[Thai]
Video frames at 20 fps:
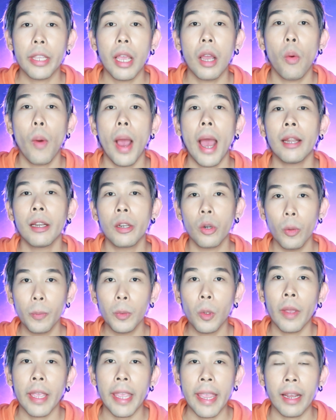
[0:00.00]
ยังวาดรูป
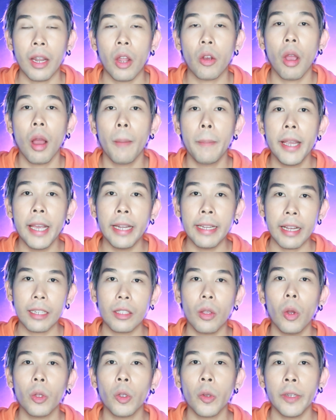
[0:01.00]
ตัวเองแล้วก็เพื่อนนัก
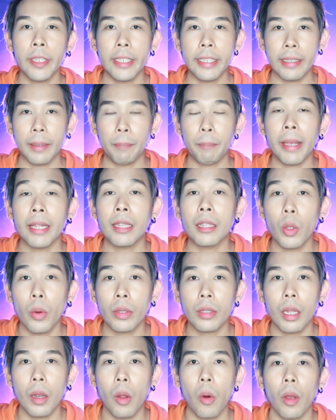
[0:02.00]
โทษคนอื่นเป็นตัว
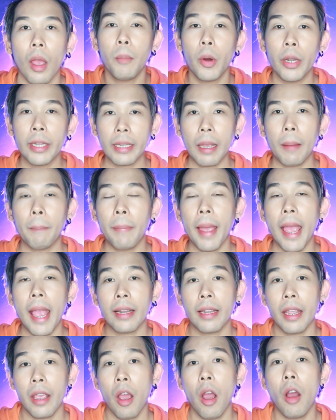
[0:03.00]
ตลกบนกำแพง
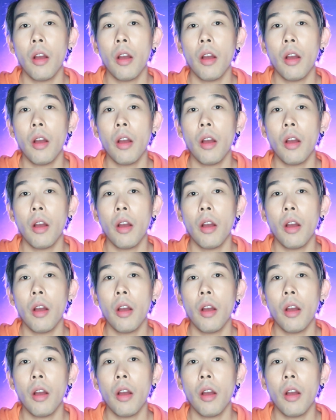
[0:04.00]
ใน